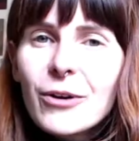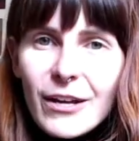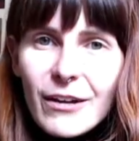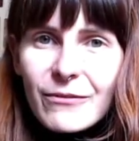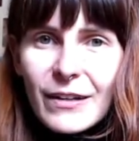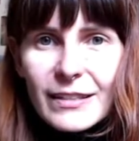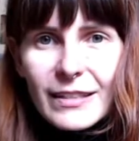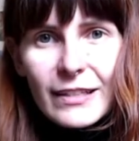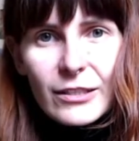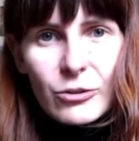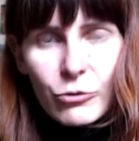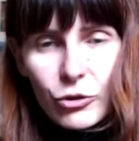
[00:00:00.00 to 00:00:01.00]
Więc
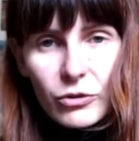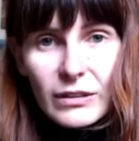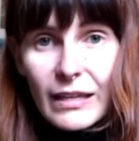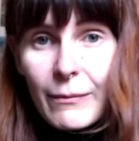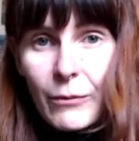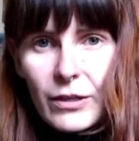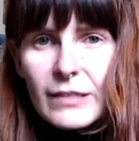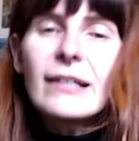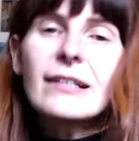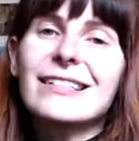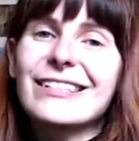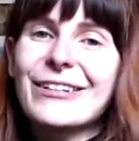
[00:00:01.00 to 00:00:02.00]
jest dużo
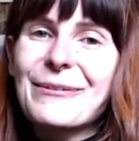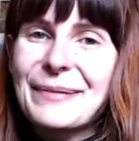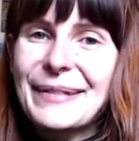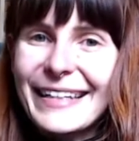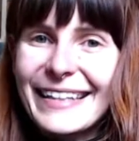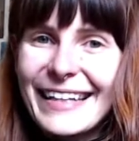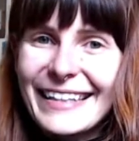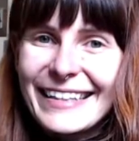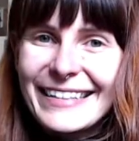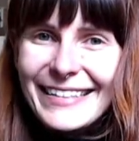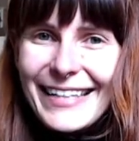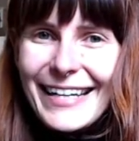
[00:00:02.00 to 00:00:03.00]
demonizacji tego pytania i
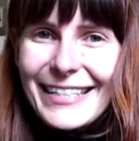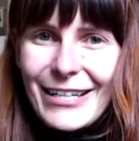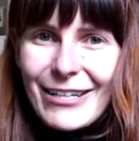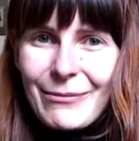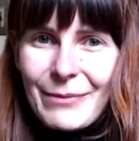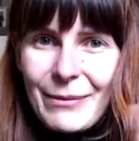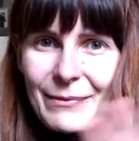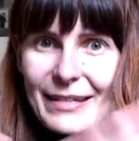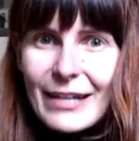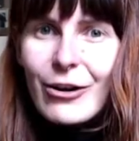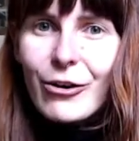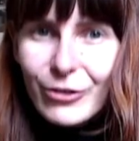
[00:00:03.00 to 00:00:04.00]
dzisiaj chciałabym
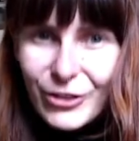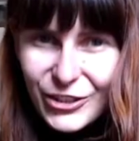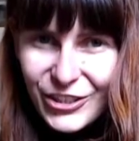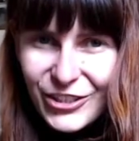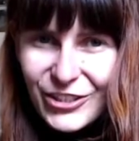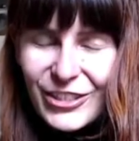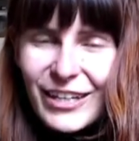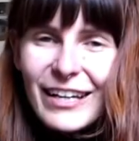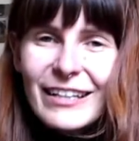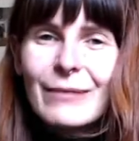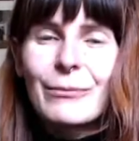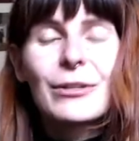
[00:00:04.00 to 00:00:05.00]
zakończyć
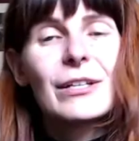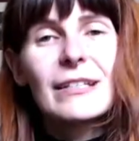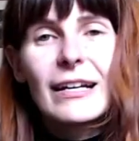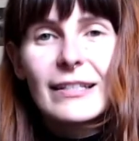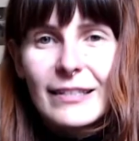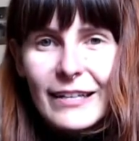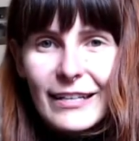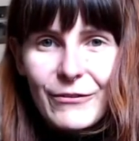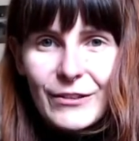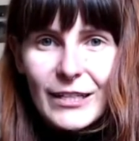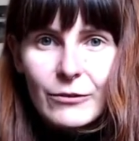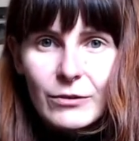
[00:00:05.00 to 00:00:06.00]
demonizację
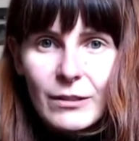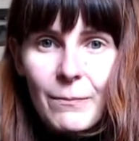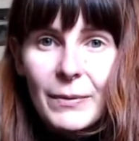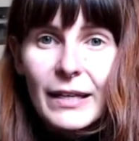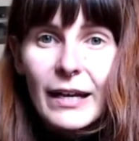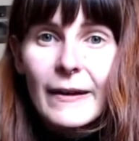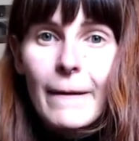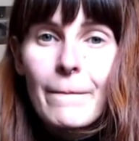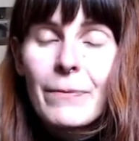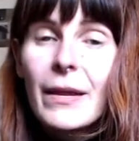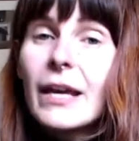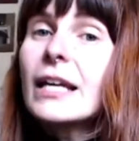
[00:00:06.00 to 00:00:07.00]
związaną z tym pytaniem
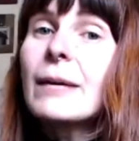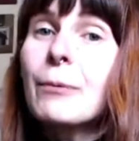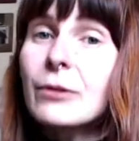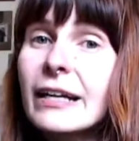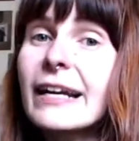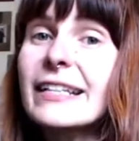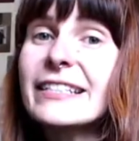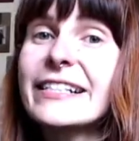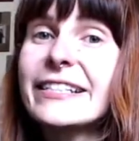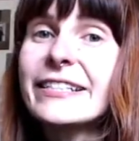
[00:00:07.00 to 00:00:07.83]
i podkreślić,